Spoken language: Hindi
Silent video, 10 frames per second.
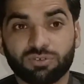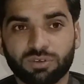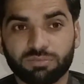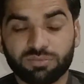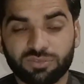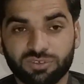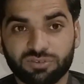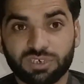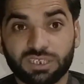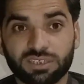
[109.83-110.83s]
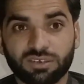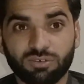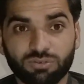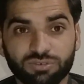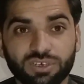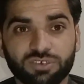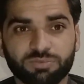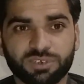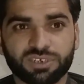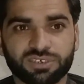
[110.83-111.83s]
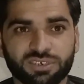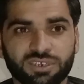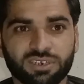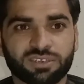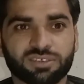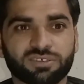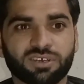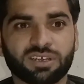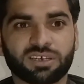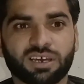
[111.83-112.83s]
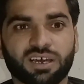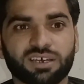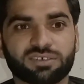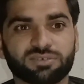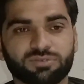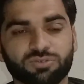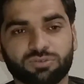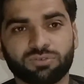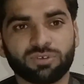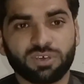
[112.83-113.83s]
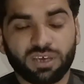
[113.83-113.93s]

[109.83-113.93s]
जो हम ज़्यादातर लोग ये एक्सपेक्टेशन कर रहे थे श्रीलंका आज जो